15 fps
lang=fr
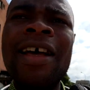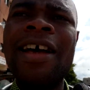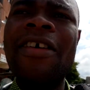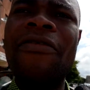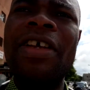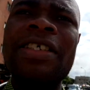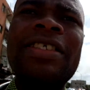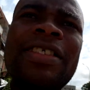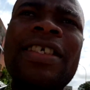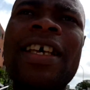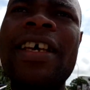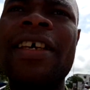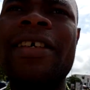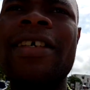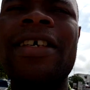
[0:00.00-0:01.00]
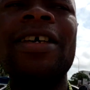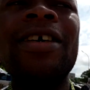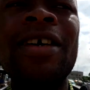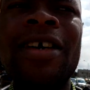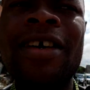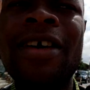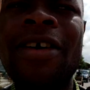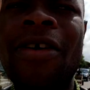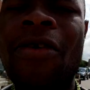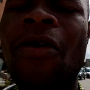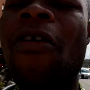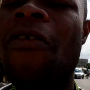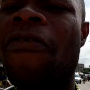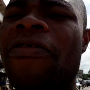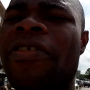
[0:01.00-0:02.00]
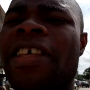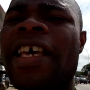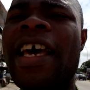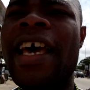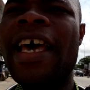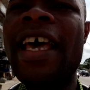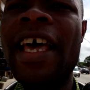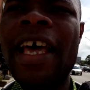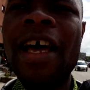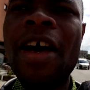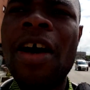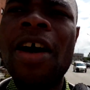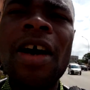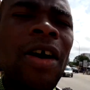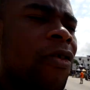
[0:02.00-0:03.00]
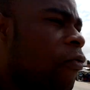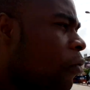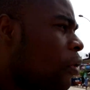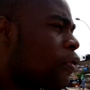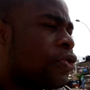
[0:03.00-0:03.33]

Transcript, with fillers: réfléchissez, Confiez vos